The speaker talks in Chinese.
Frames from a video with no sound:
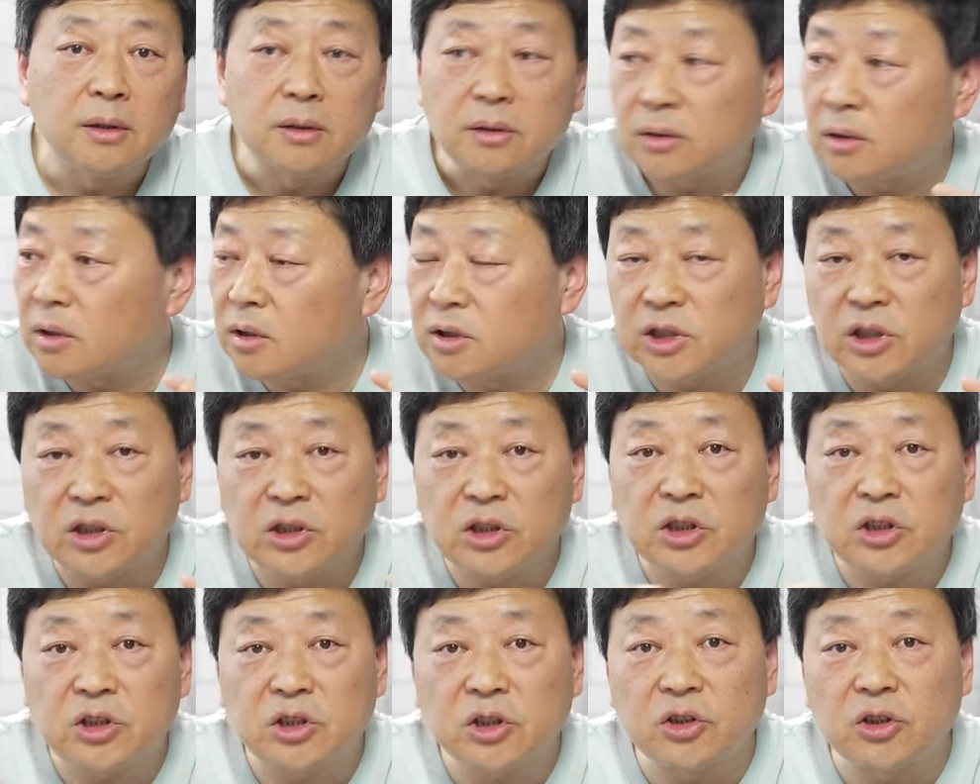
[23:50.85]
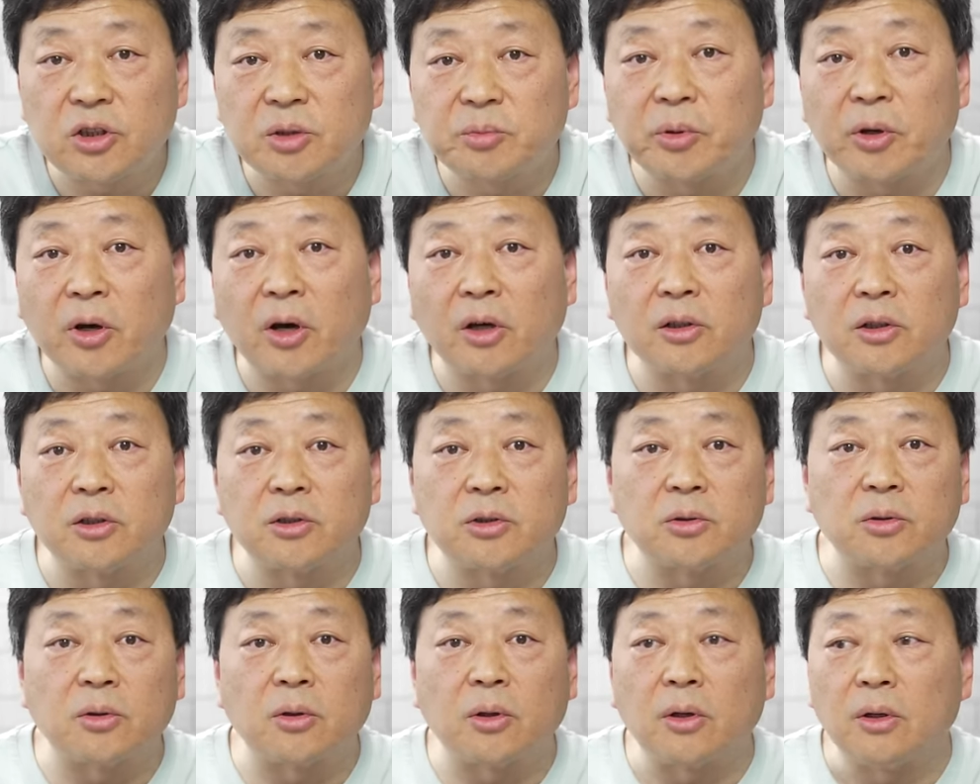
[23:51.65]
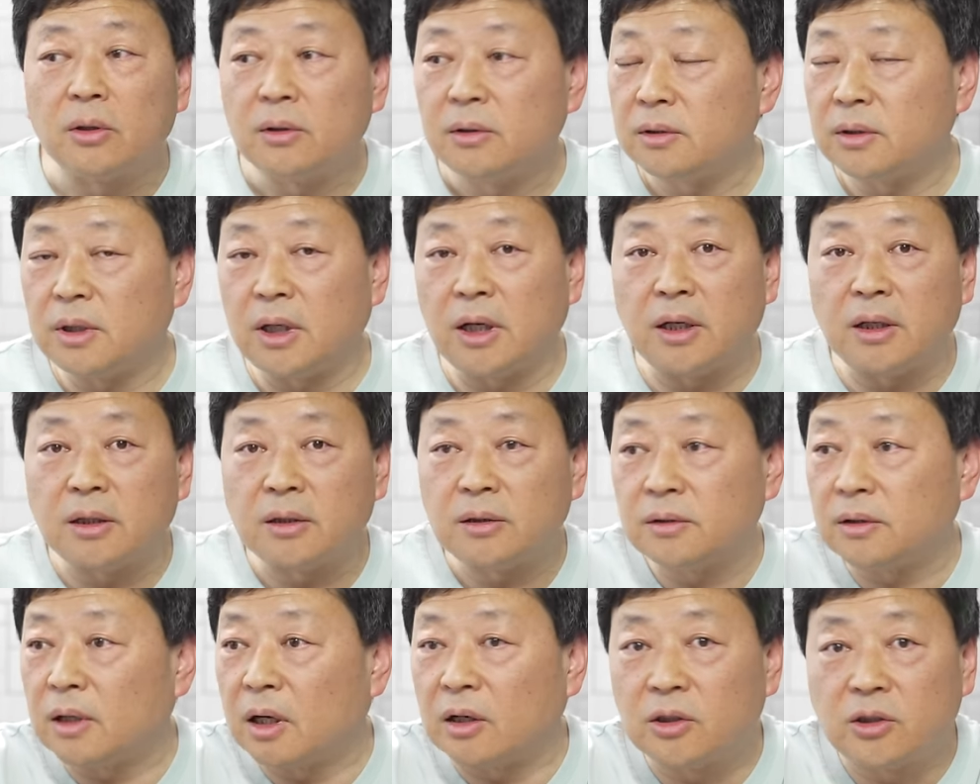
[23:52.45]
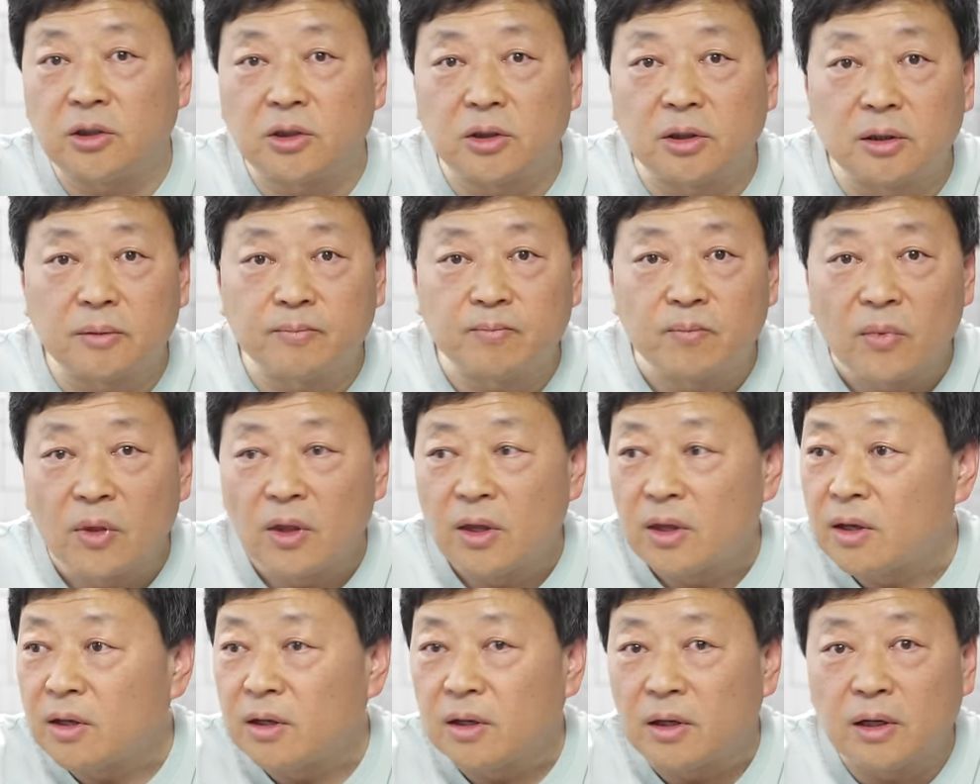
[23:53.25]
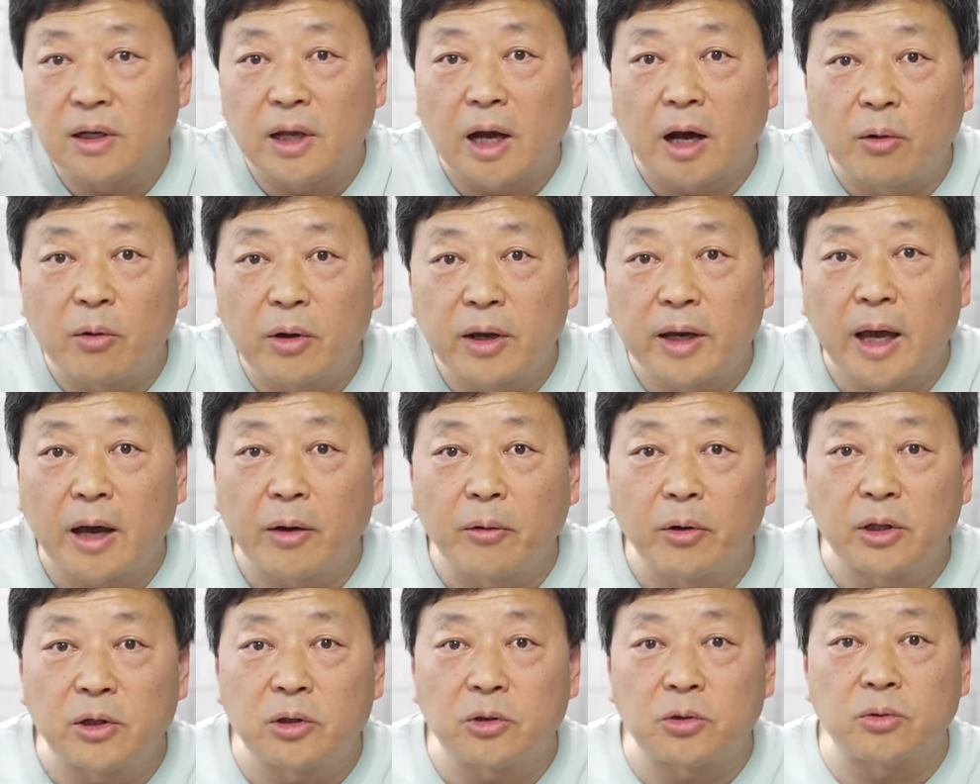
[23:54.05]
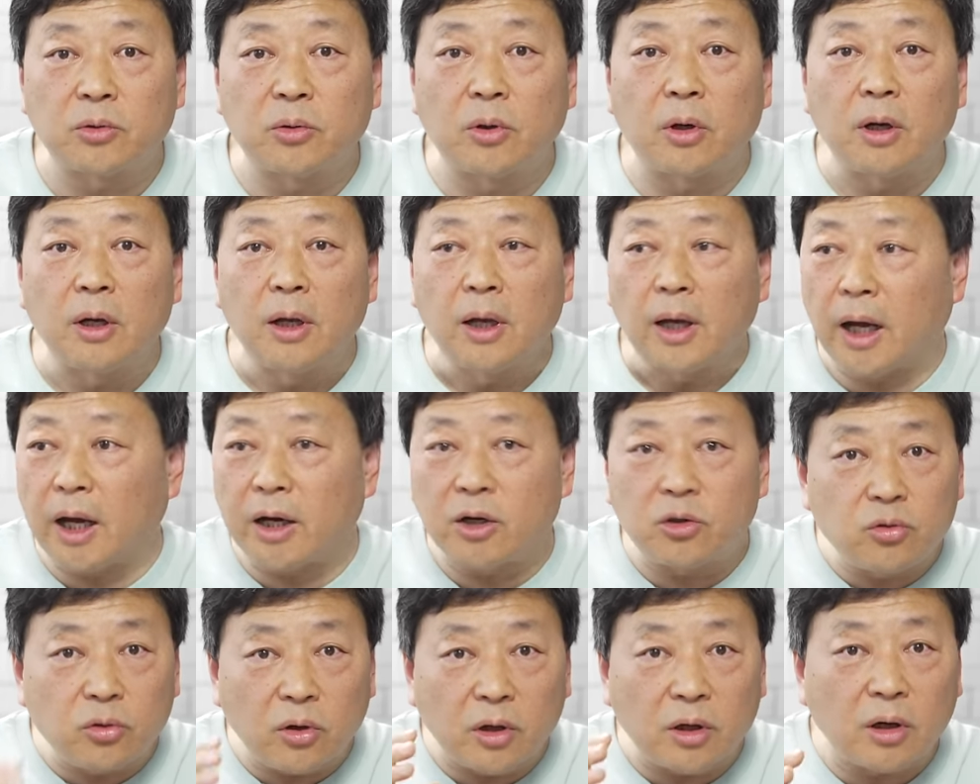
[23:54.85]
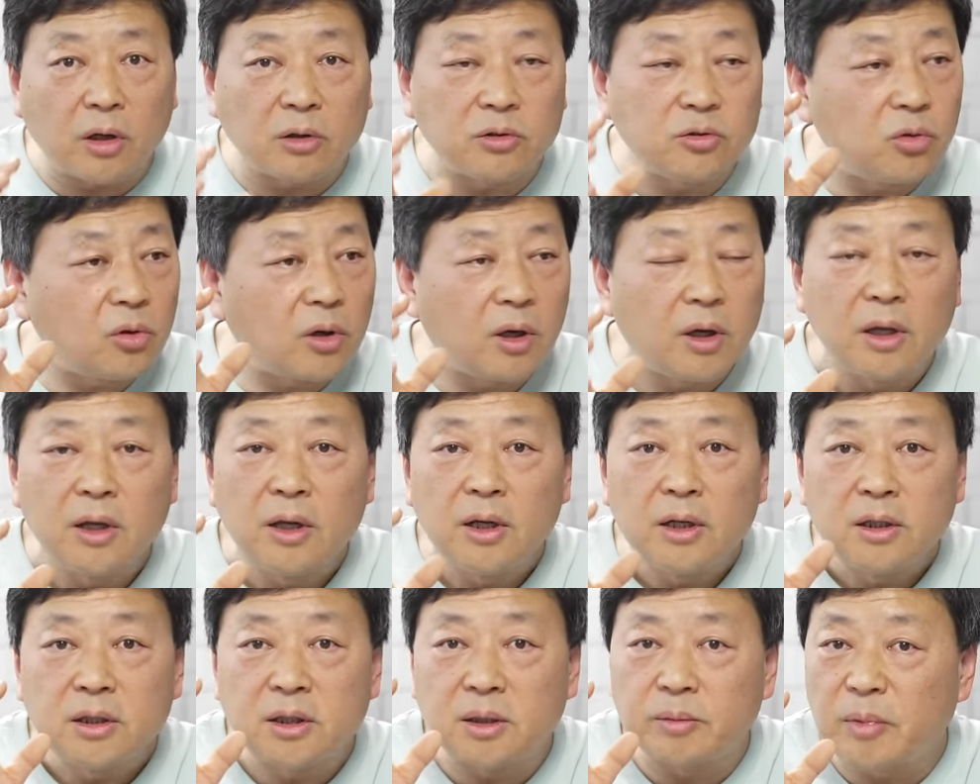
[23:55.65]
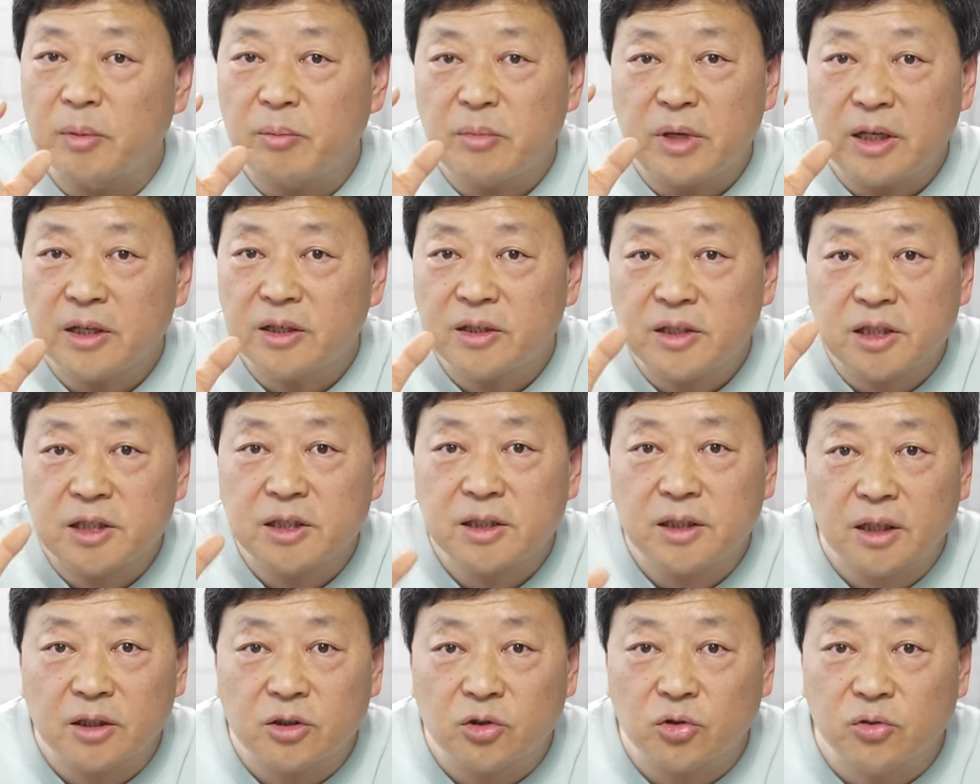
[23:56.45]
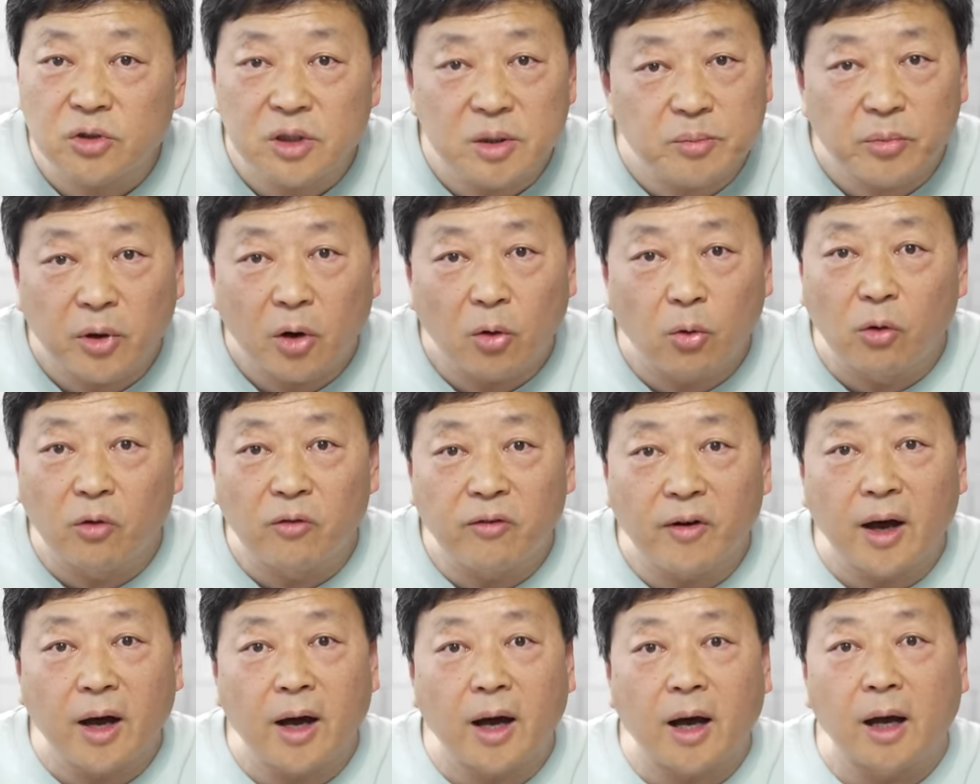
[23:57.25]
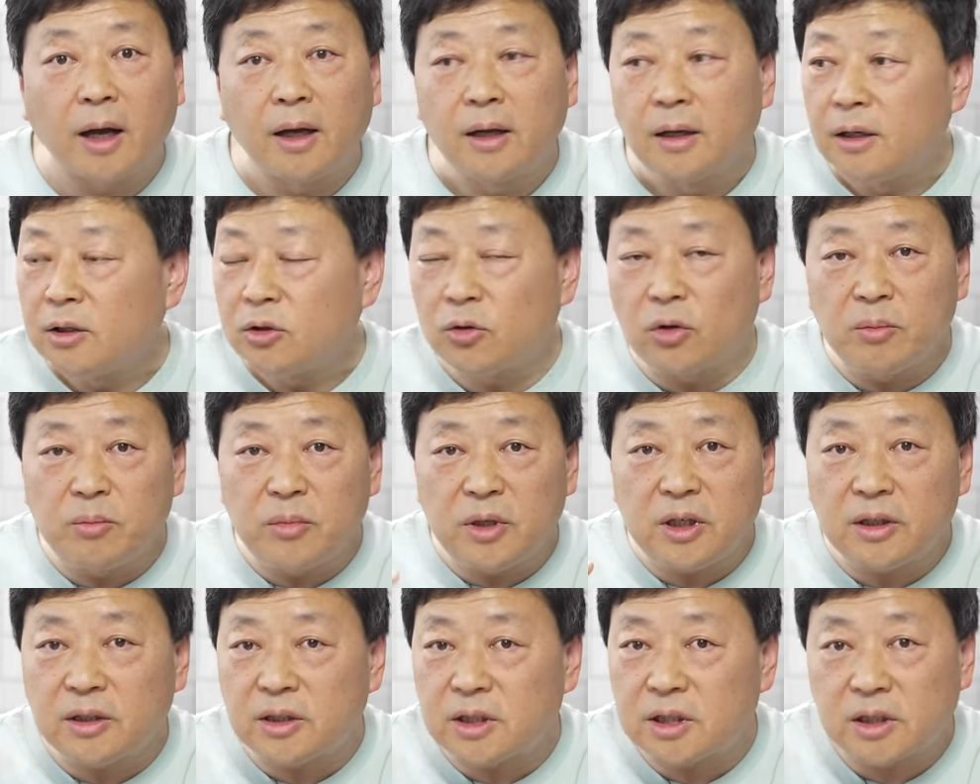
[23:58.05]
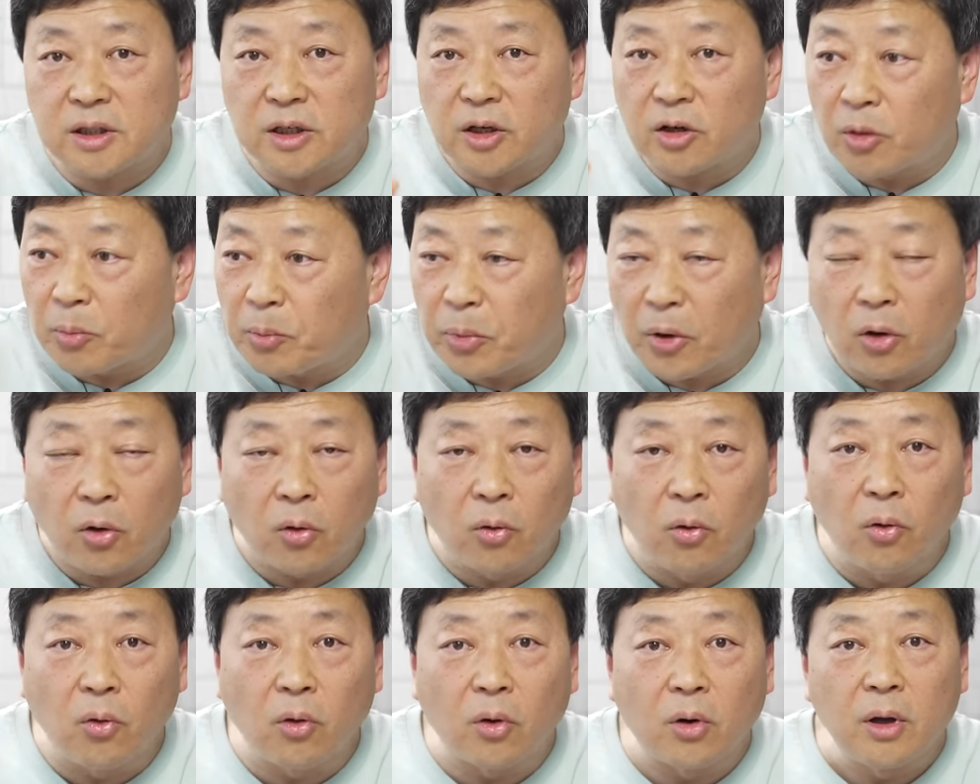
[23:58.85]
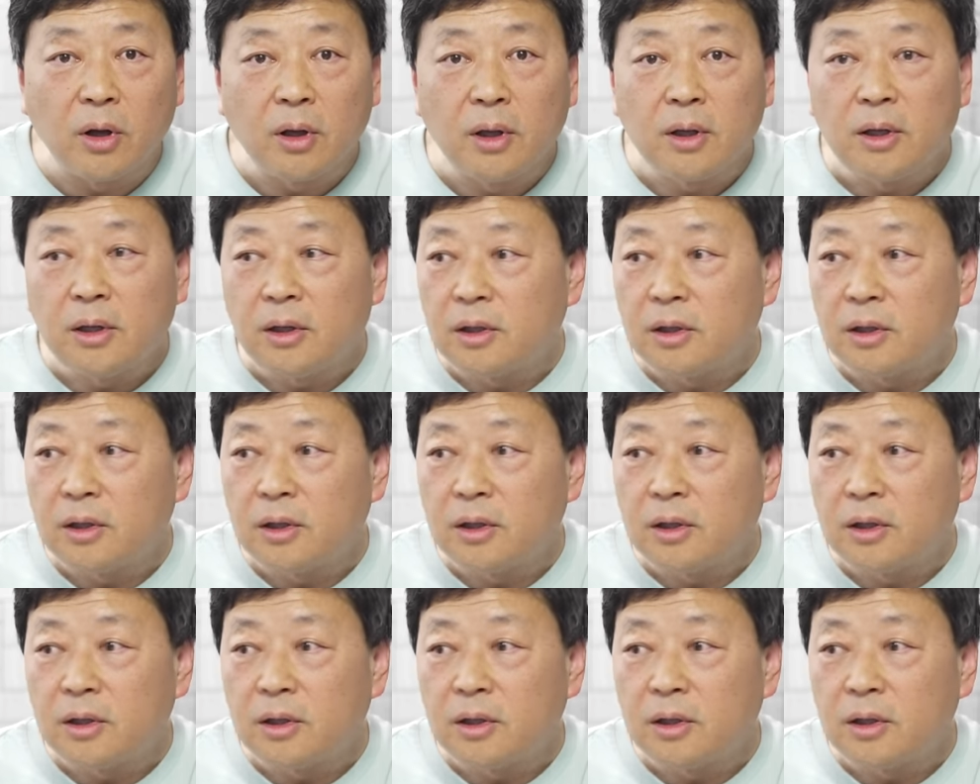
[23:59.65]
那经济形势不好的时候，那当时两会开会的时候，还说要做什么民营企业促进保护法，对民营企业要保护。